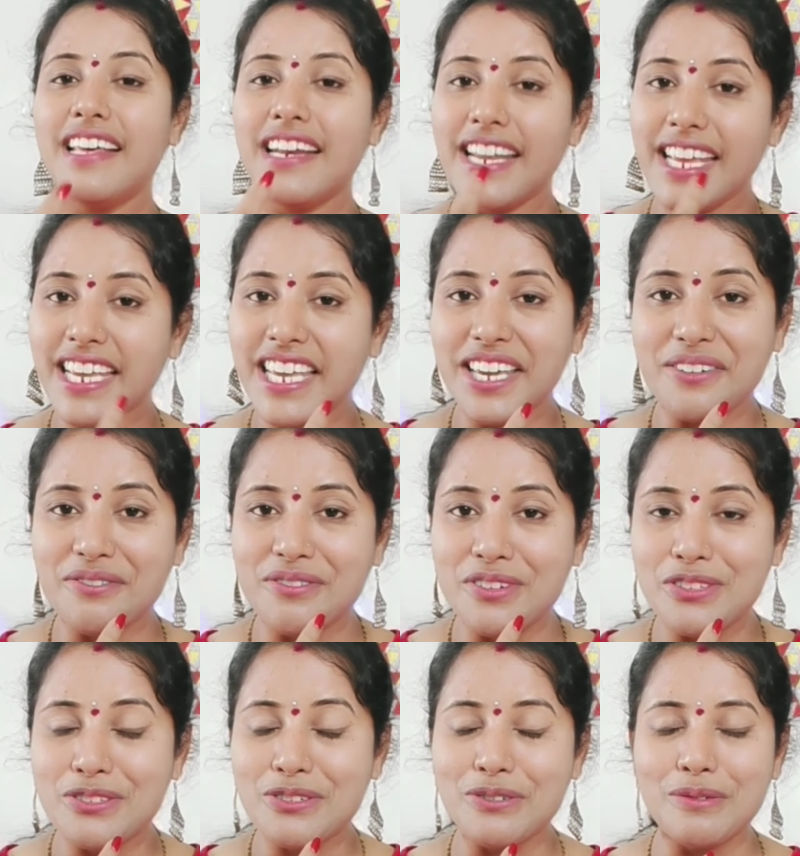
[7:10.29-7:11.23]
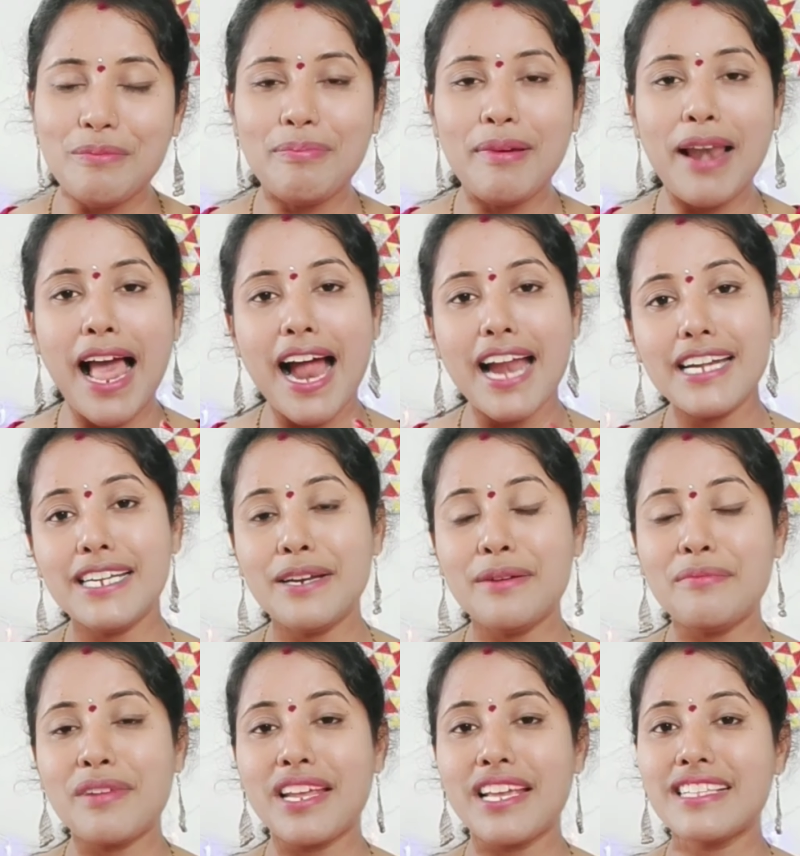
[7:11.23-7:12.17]
రింగ్ ఇవ్వచ్చు
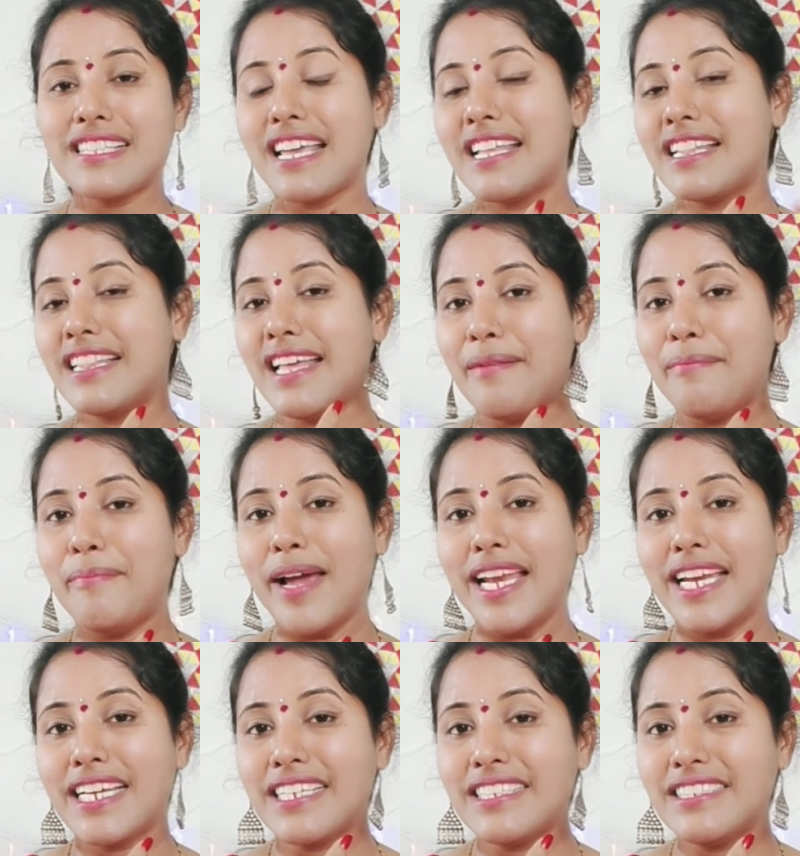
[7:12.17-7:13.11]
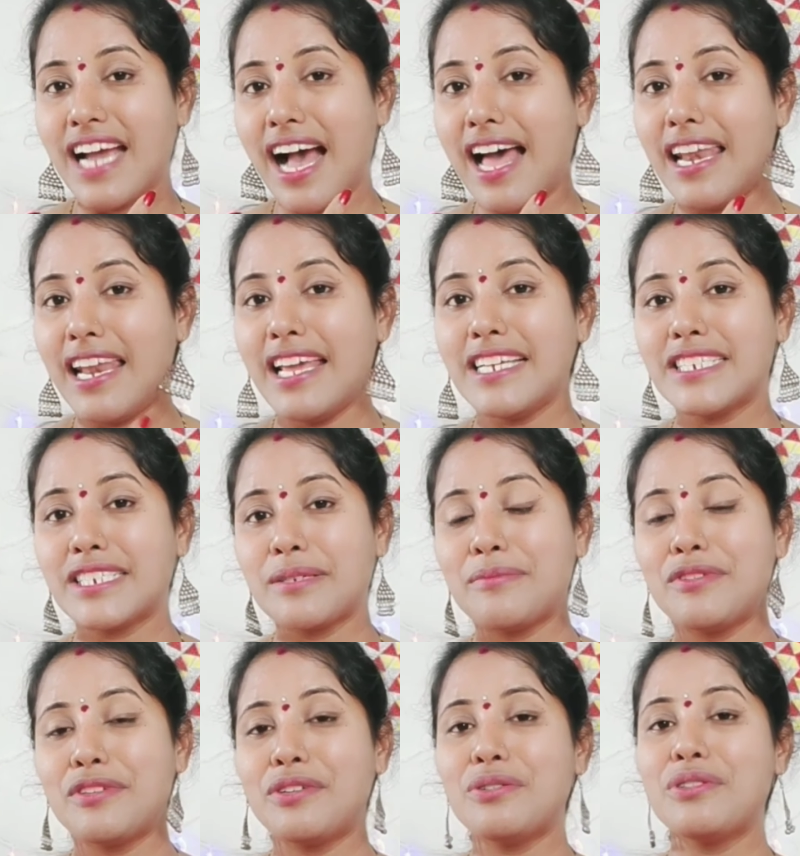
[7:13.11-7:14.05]
ప్లాటినం రింగ్స్ అయితే అబ్బాయిలకి చాలా
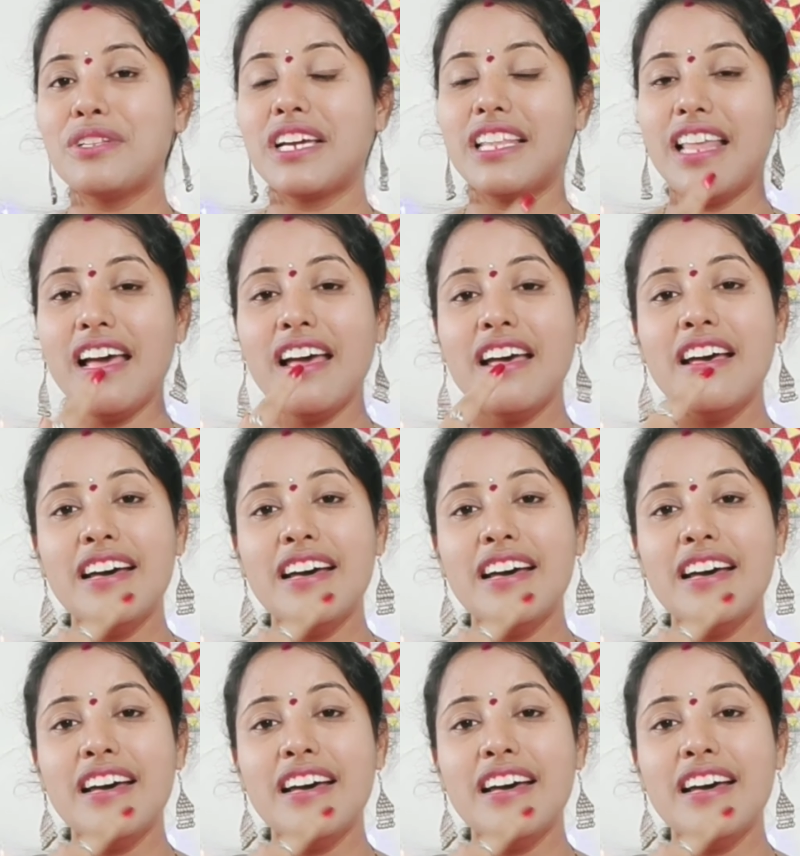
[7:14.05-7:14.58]
ఇష్టం ఉంటుంది కదా